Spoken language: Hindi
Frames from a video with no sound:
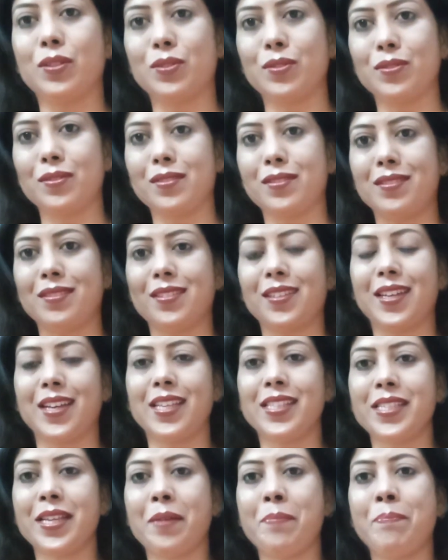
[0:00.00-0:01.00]
तो
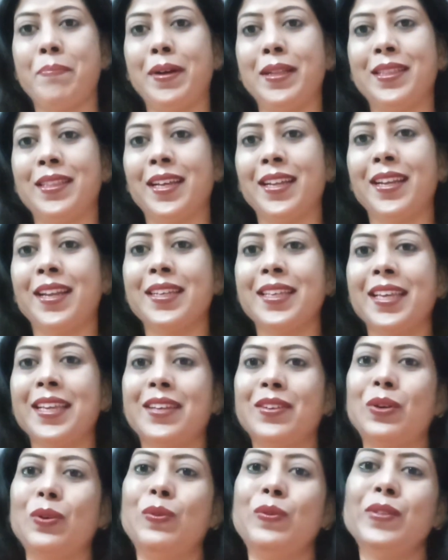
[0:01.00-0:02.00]
से आप बताना कि
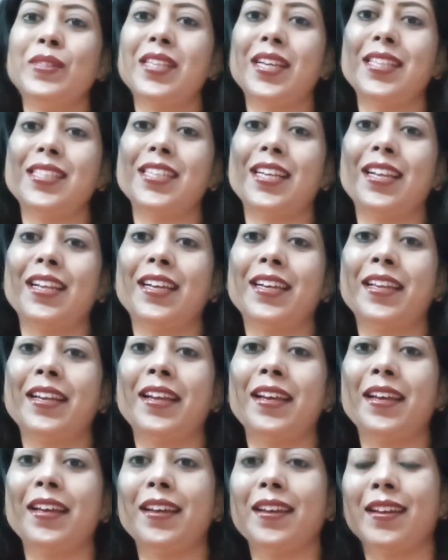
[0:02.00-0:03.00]
कौन सा अच्छा लग
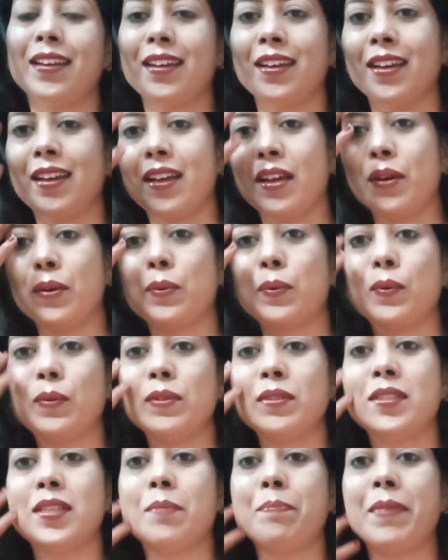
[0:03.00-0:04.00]
रहा है
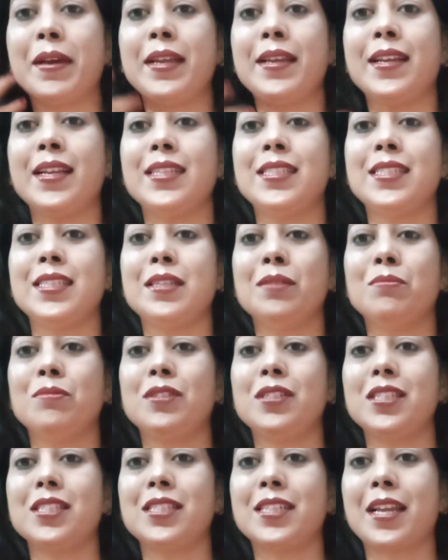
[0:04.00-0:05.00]
कौन सा पहनना चाहिए
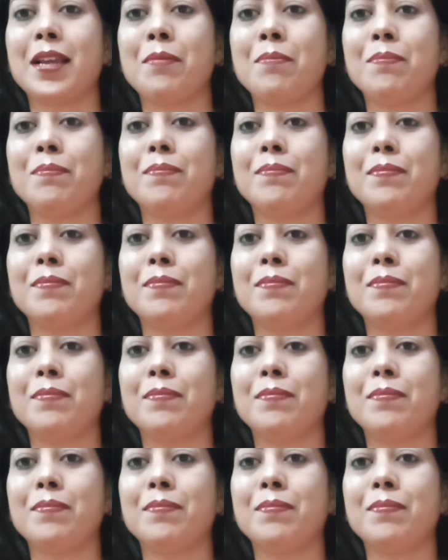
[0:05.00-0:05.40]
मुझे इस टाइप